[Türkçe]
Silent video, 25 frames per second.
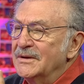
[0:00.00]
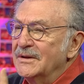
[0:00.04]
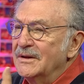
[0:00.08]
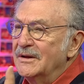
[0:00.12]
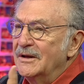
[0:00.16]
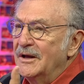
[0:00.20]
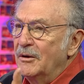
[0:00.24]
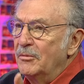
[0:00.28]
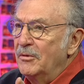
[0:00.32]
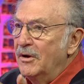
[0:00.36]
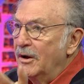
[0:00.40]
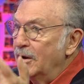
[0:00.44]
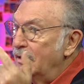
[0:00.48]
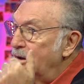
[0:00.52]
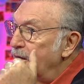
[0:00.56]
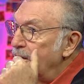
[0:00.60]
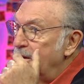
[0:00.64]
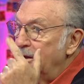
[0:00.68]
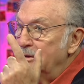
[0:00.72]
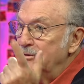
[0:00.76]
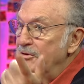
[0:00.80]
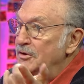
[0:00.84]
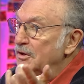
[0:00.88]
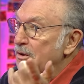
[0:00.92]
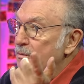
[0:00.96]
Ama
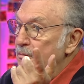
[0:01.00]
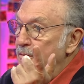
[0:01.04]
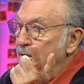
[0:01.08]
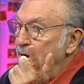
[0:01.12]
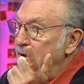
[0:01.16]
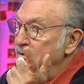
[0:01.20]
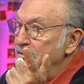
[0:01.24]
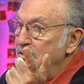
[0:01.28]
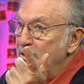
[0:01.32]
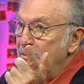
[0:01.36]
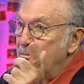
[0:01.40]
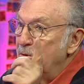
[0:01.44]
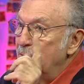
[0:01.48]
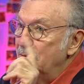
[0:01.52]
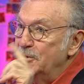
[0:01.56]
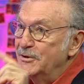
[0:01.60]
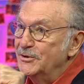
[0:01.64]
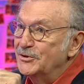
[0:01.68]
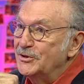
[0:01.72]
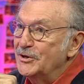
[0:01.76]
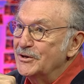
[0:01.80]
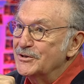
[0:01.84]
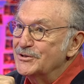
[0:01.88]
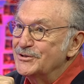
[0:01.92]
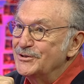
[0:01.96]
anlam anlamamayı
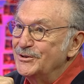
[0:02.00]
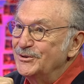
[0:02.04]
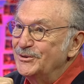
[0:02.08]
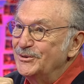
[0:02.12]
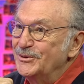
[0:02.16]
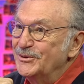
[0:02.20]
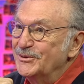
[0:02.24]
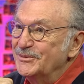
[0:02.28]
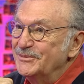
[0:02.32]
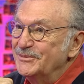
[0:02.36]
tercih ediyorum.